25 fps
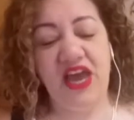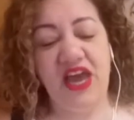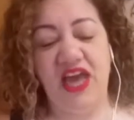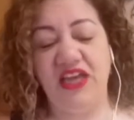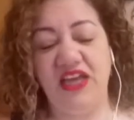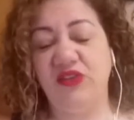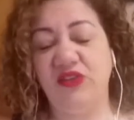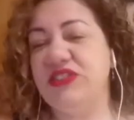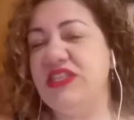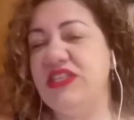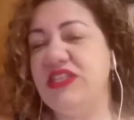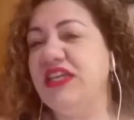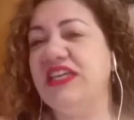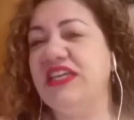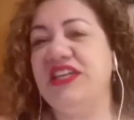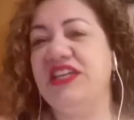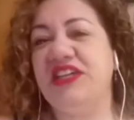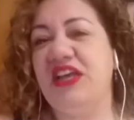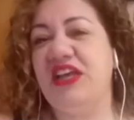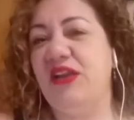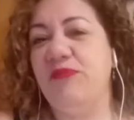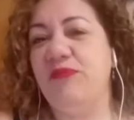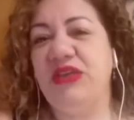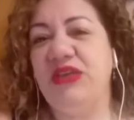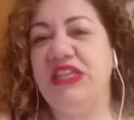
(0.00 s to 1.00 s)
Hay cosas que
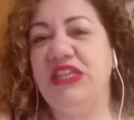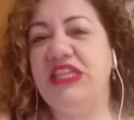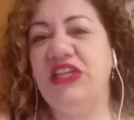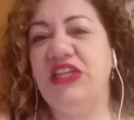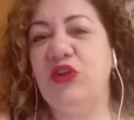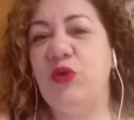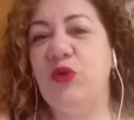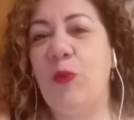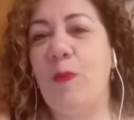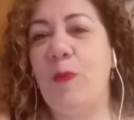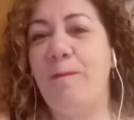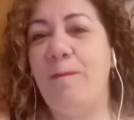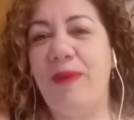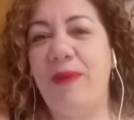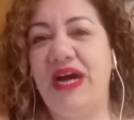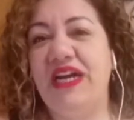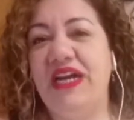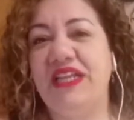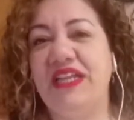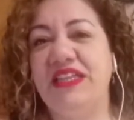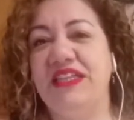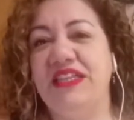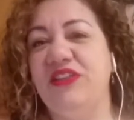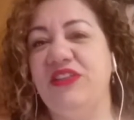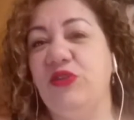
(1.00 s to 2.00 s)
realmente no
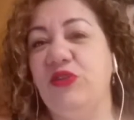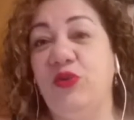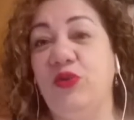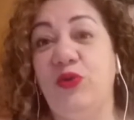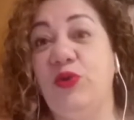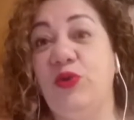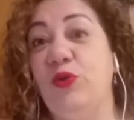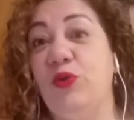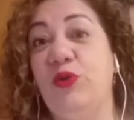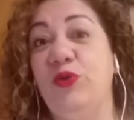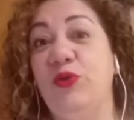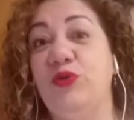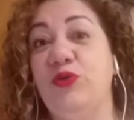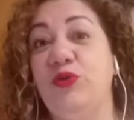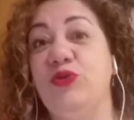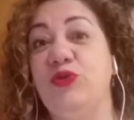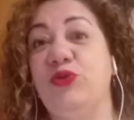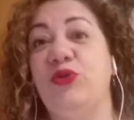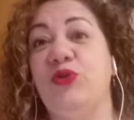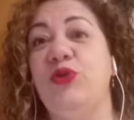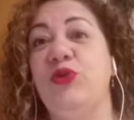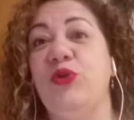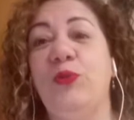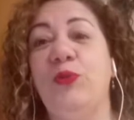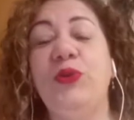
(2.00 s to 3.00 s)
parten, no, no,
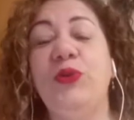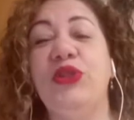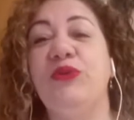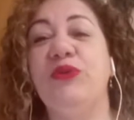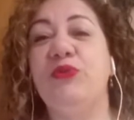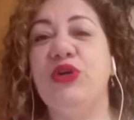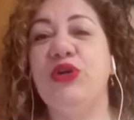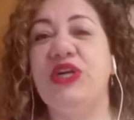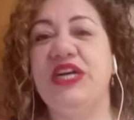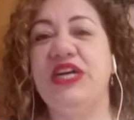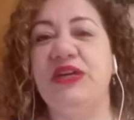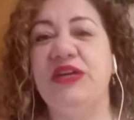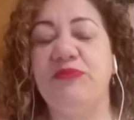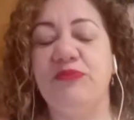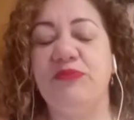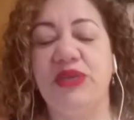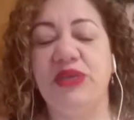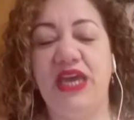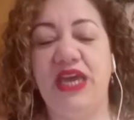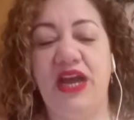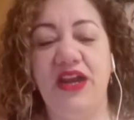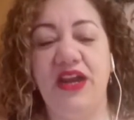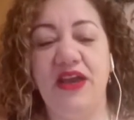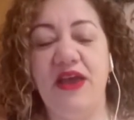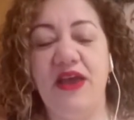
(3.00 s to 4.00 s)
nosotros no podemos
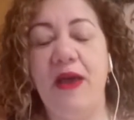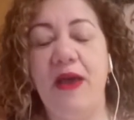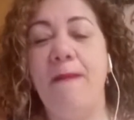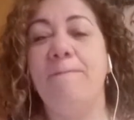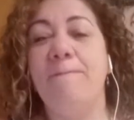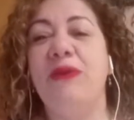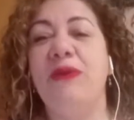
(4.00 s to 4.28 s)
cambiar,